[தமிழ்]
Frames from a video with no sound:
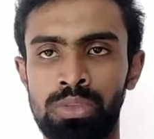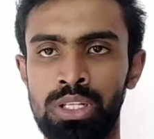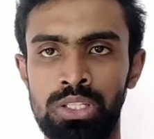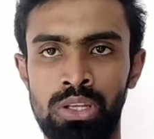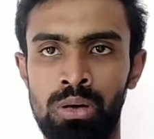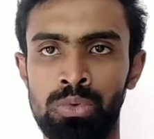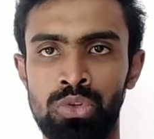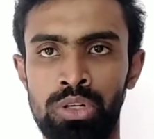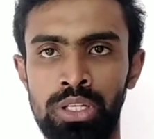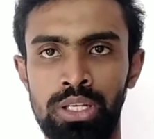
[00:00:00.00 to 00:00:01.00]

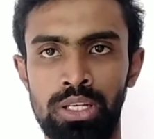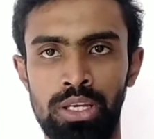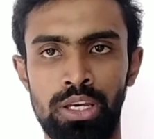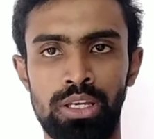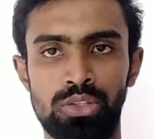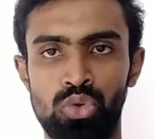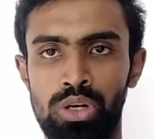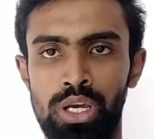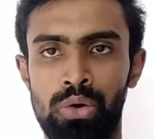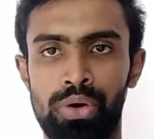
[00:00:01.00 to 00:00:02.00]
த்ரிசாவும் சொல்லிட்டு
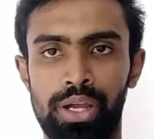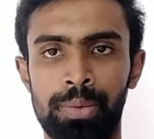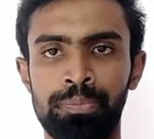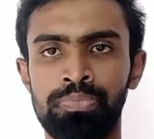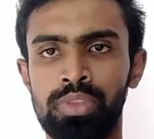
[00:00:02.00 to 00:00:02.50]
சொல்லி ஆகணுங்க